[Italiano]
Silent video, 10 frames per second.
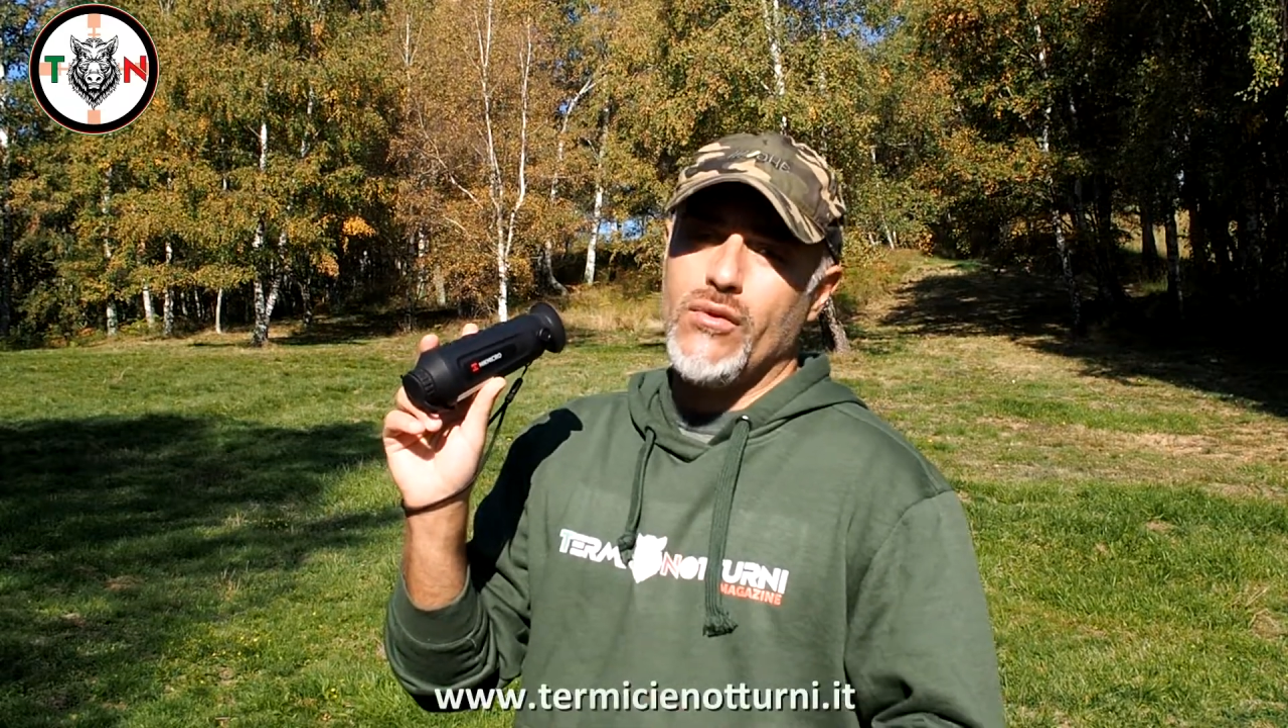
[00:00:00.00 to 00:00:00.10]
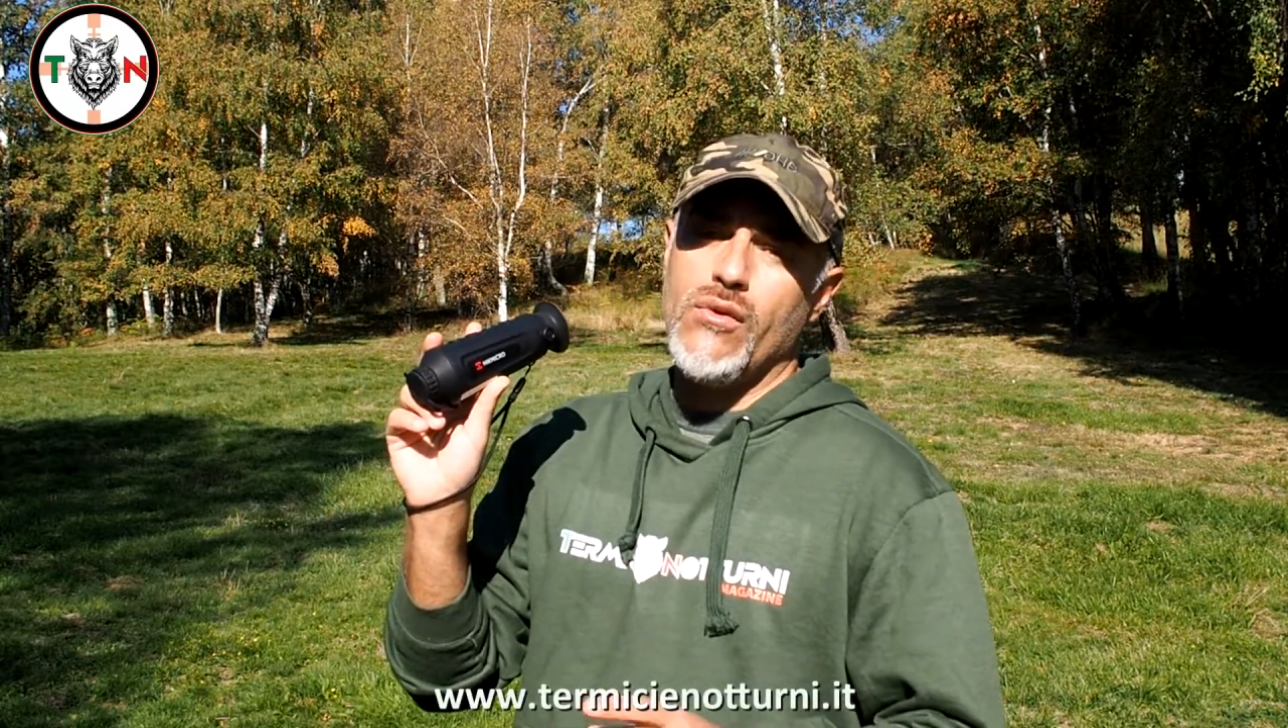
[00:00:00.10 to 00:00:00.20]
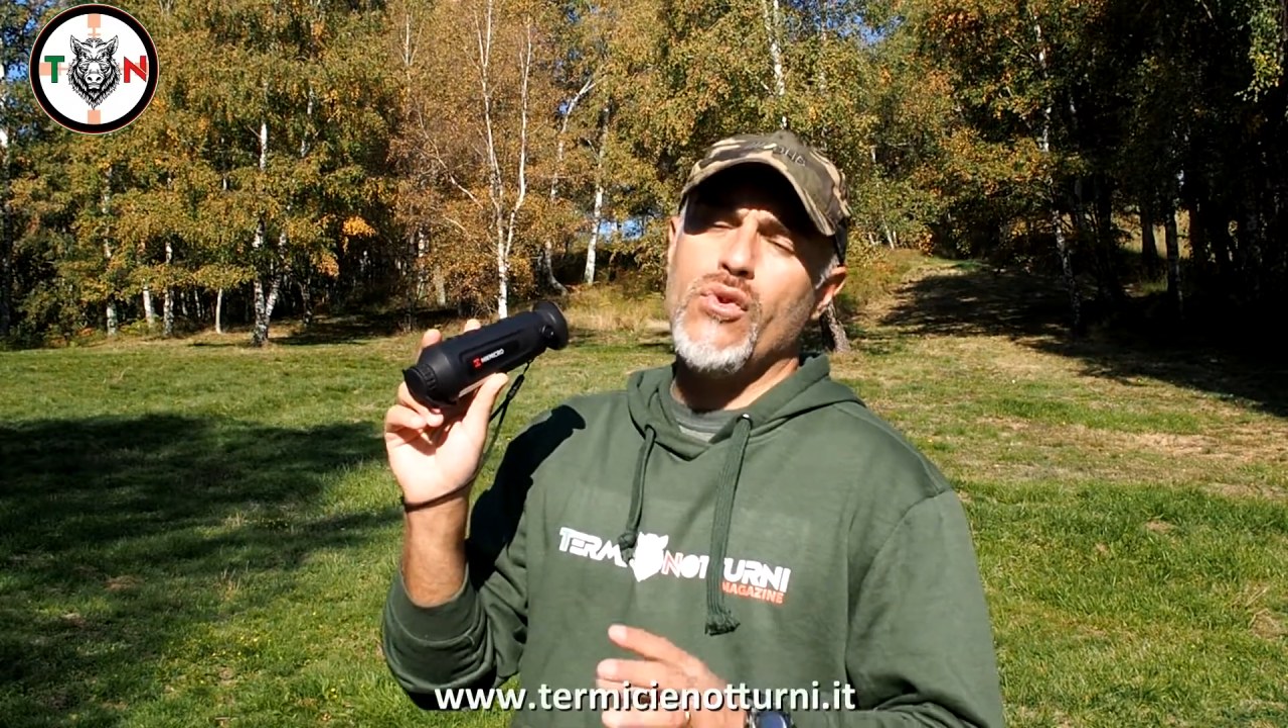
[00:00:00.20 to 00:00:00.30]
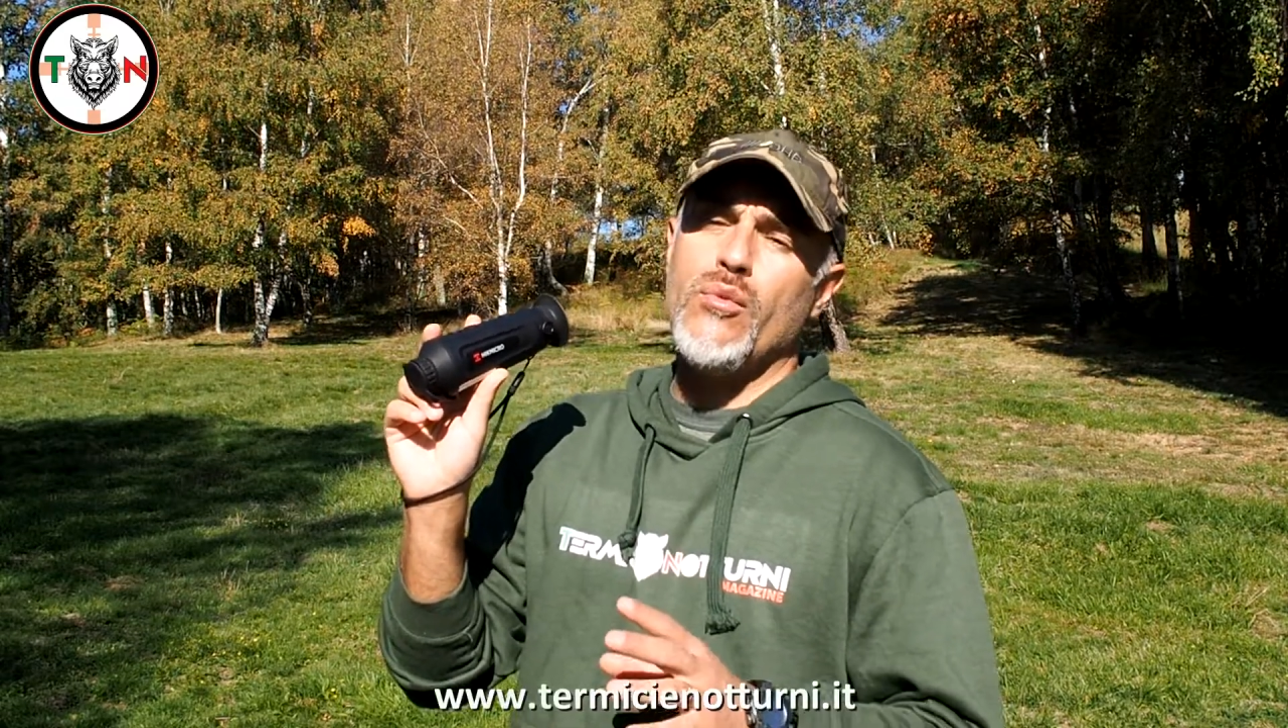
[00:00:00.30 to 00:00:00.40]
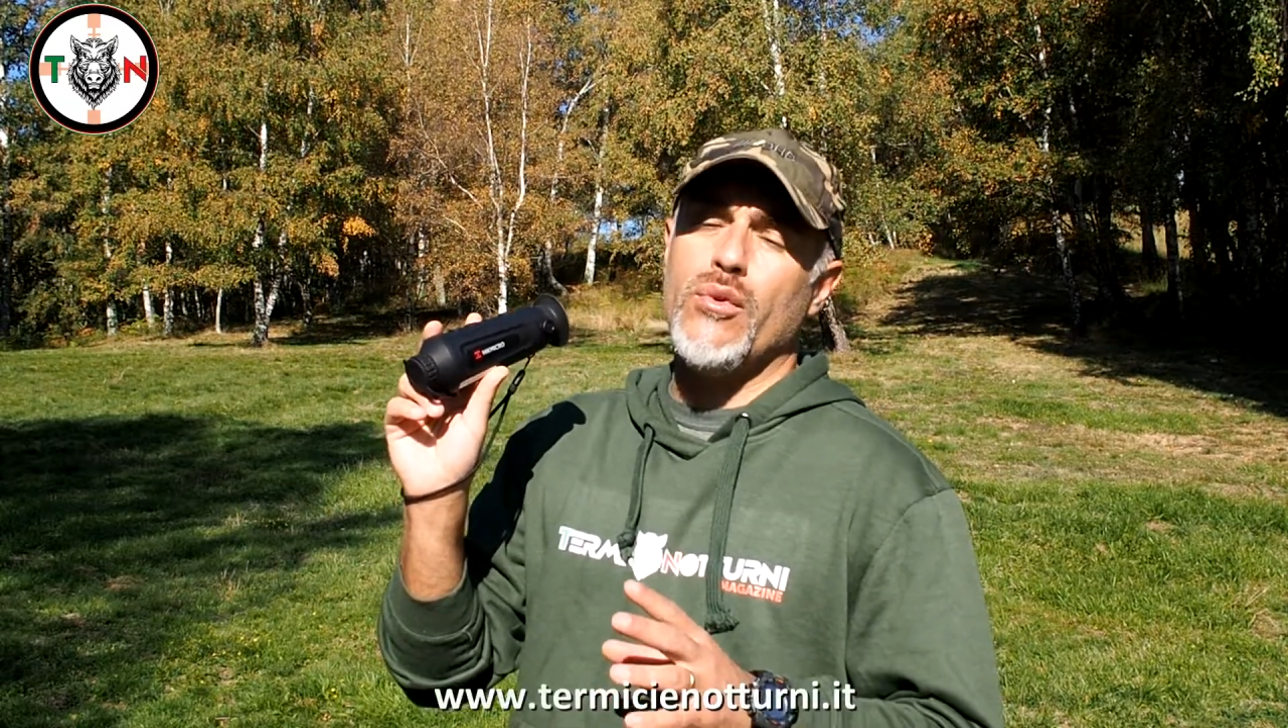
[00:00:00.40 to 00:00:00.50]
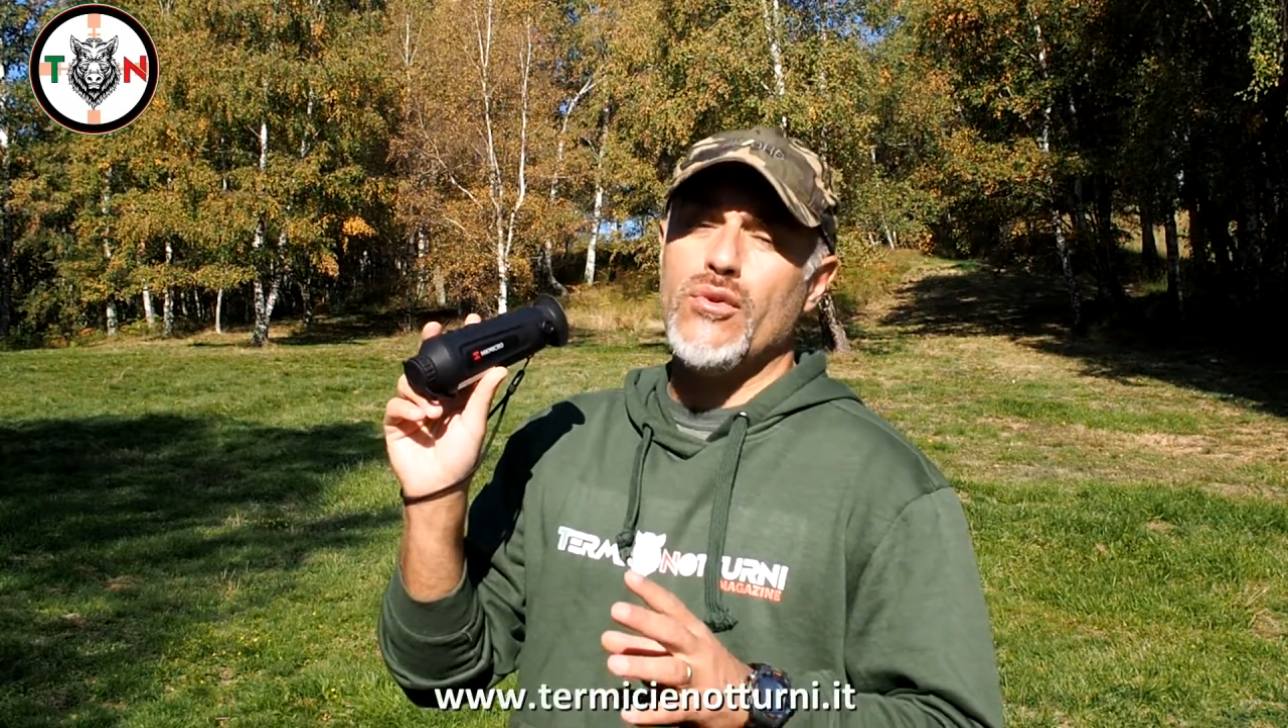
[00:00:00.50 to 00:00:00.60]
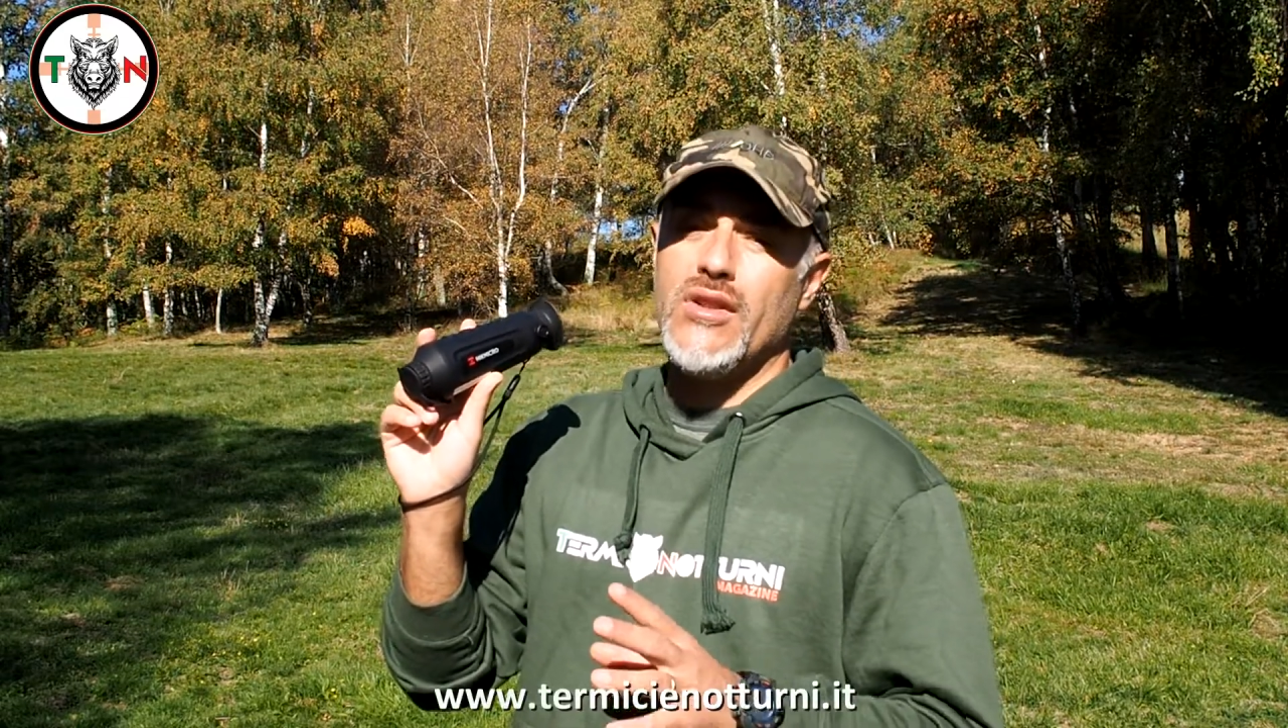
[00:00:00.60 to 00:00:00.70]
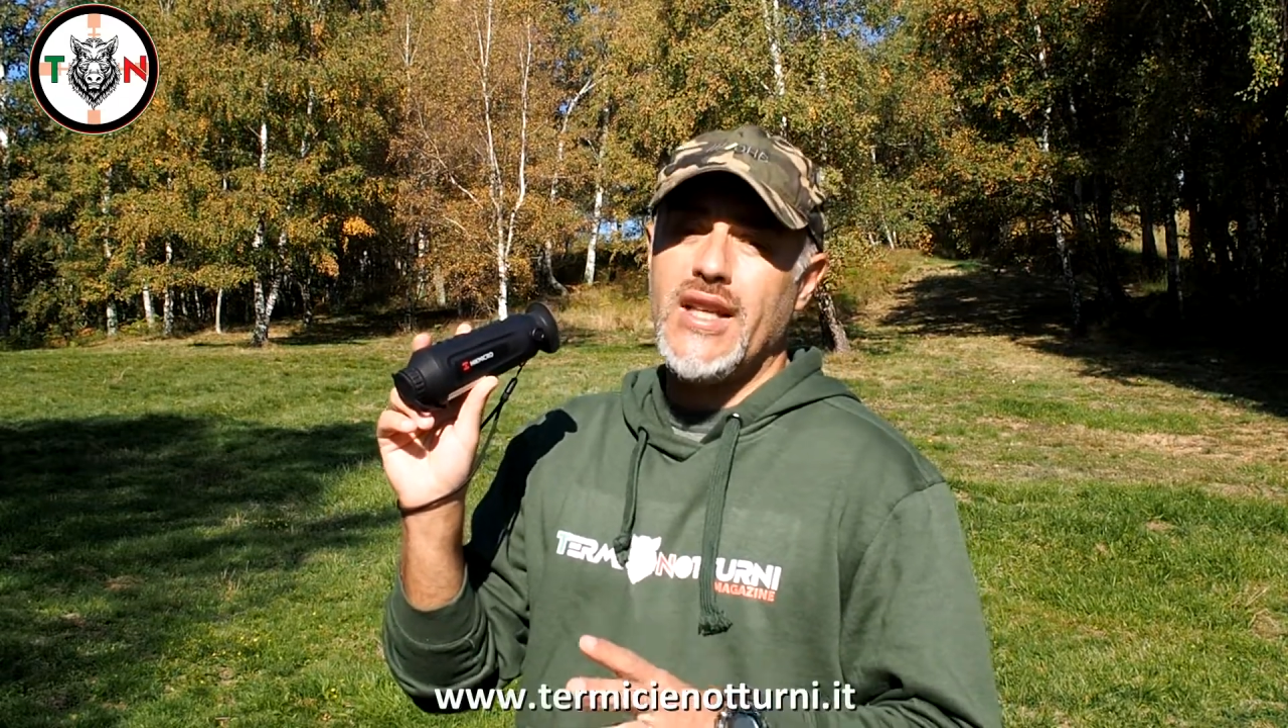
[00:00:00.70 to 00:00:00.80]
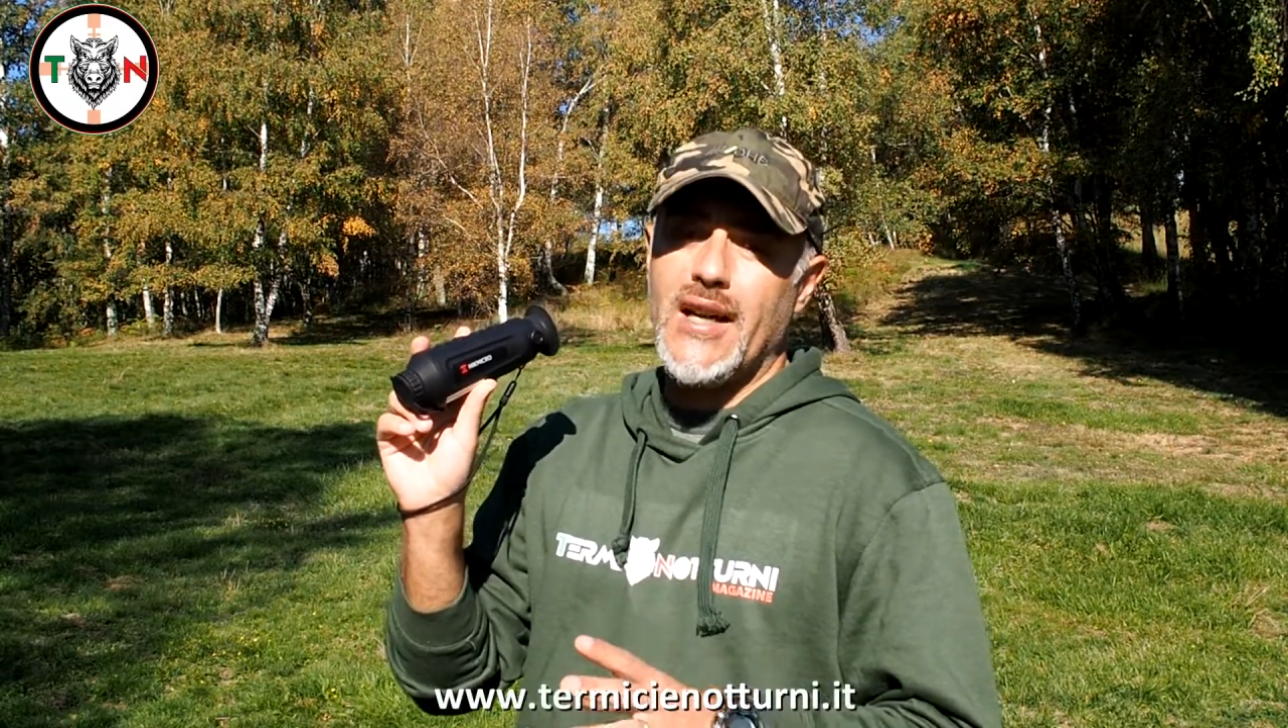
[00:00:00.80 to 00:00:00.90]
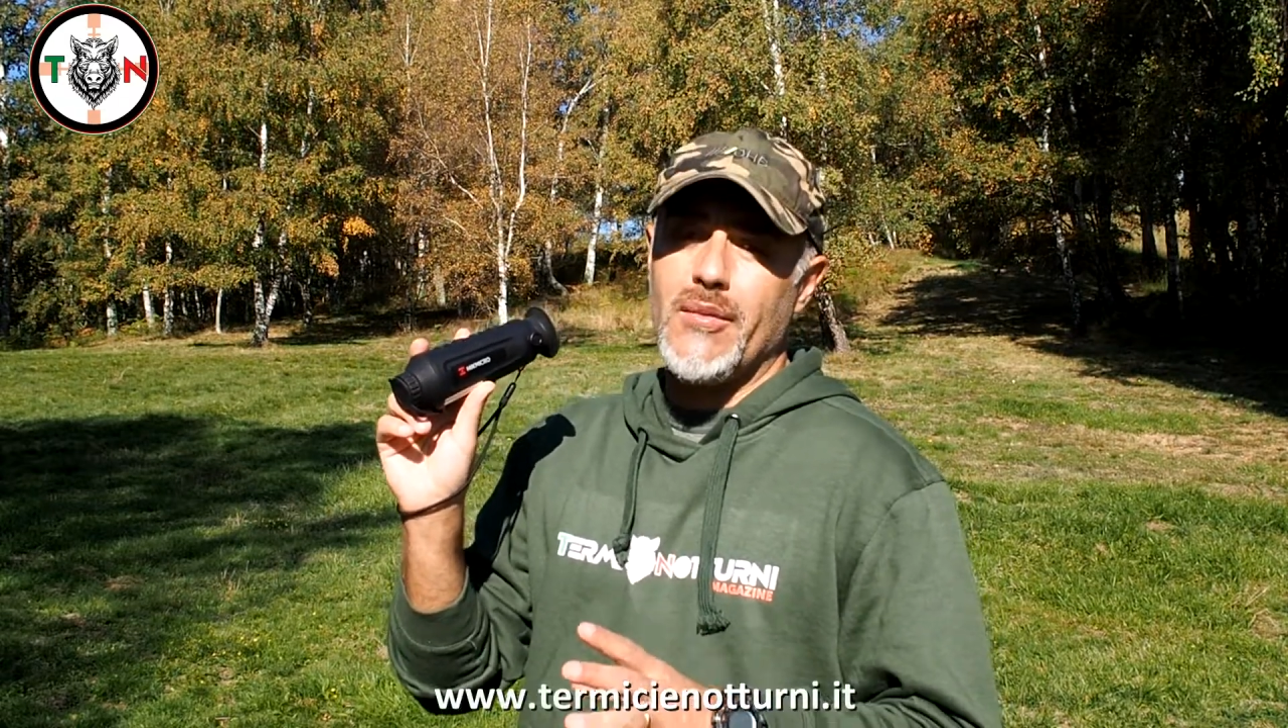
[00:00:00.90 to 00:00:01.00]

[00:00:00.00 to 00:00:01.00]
www.termico.com